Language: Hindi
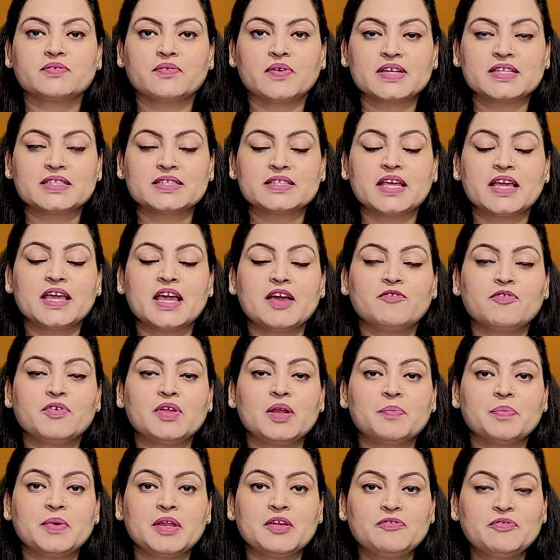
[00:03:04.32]
वास्ते या
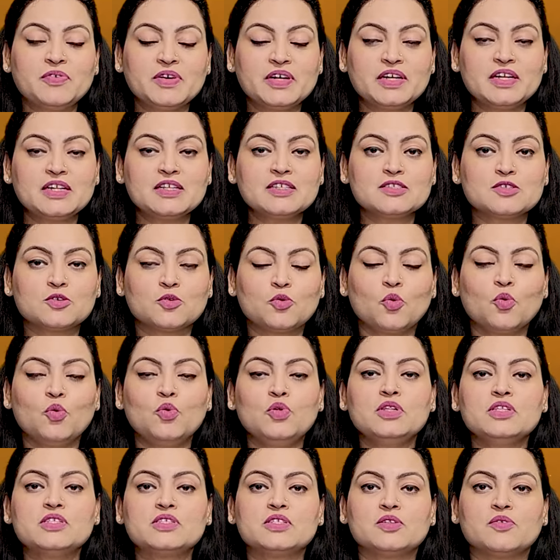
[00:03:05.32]
फिर अपने फिटनेस
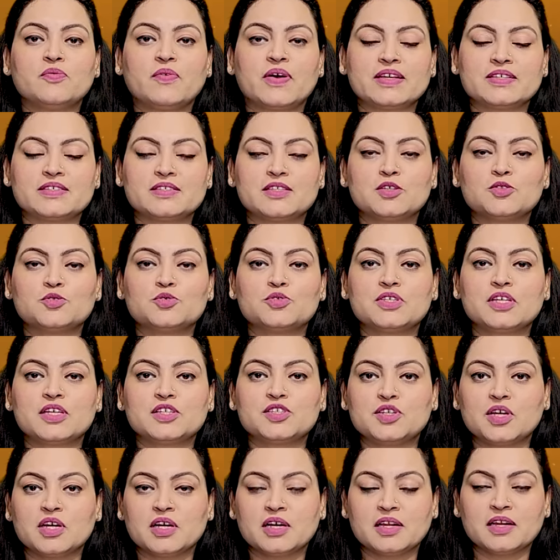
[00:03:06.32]
गोल्स वास्ते
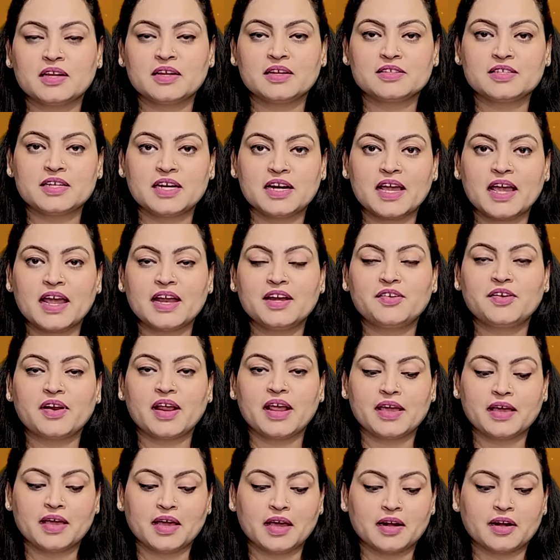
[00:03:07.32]
जड़ा है
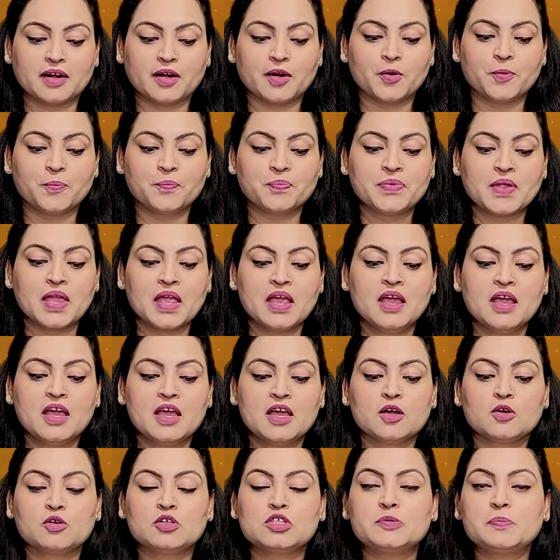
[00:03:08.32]
ट्राई कर रहे हो
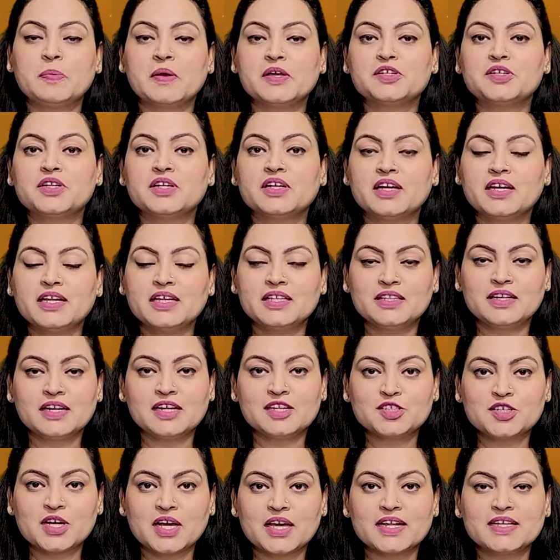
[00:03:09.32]
कुछ स्पेशल
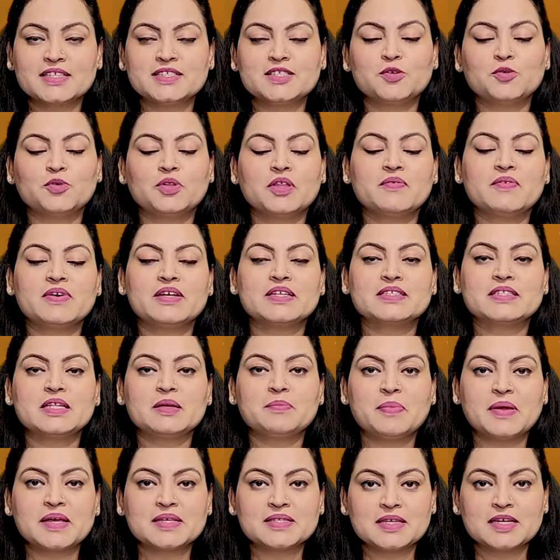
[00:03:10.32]
खरीदना चाह रहे थे उन्हें
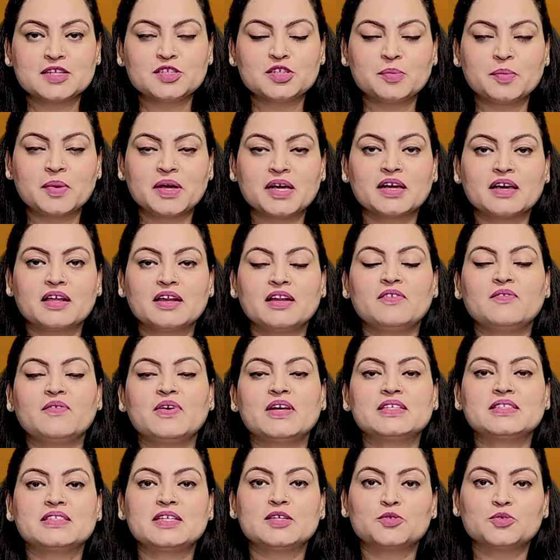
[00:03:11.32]
वास्ते पैसा जमा करने
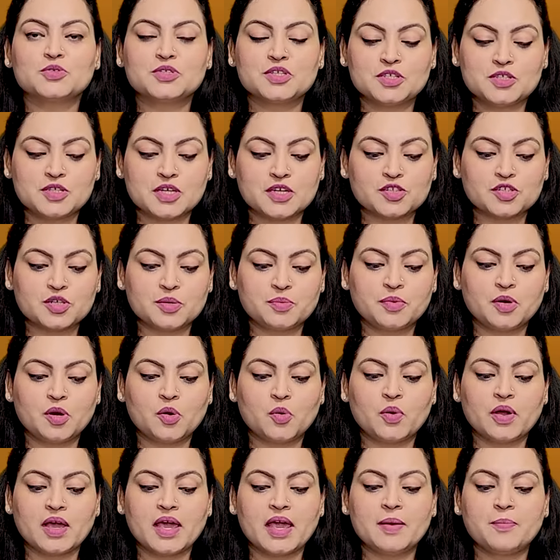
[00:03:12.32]
वास्ते सक्षम
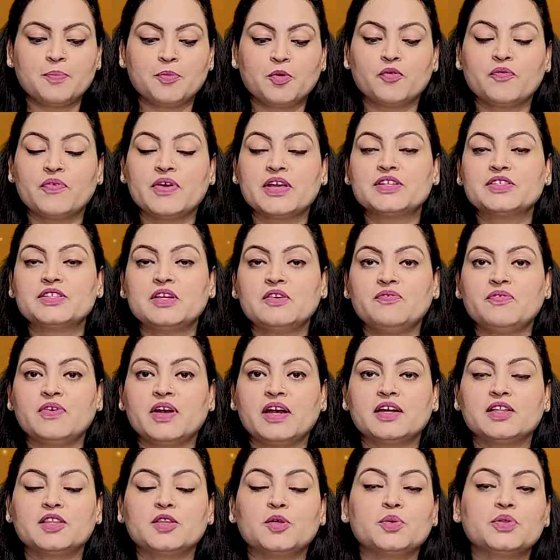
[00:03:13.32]
रहोगे प्रोफेशनल
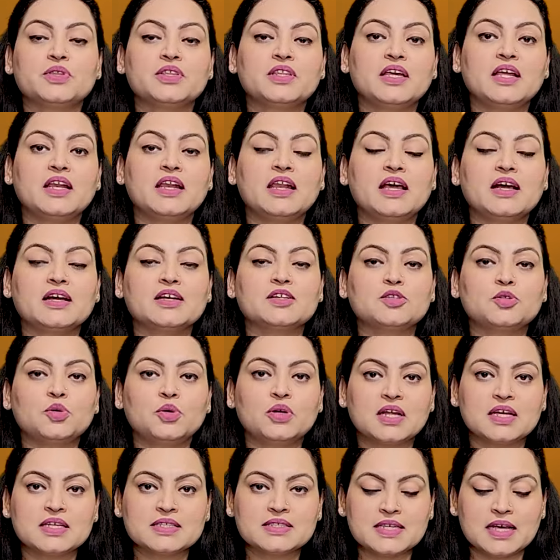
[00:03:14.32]
फ्रंट के उत्ते लक
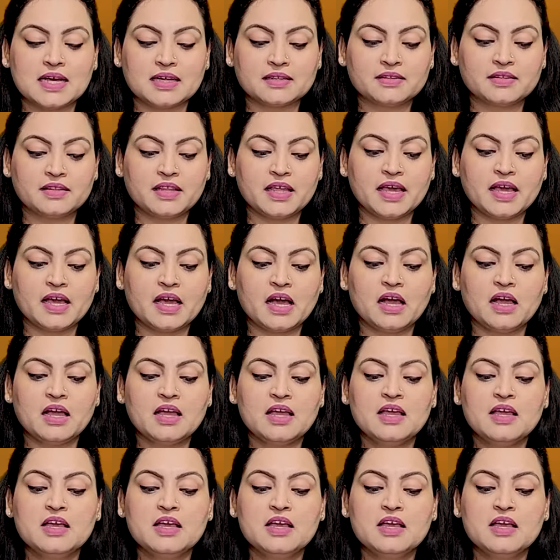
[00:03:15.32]
थोड़ा देगा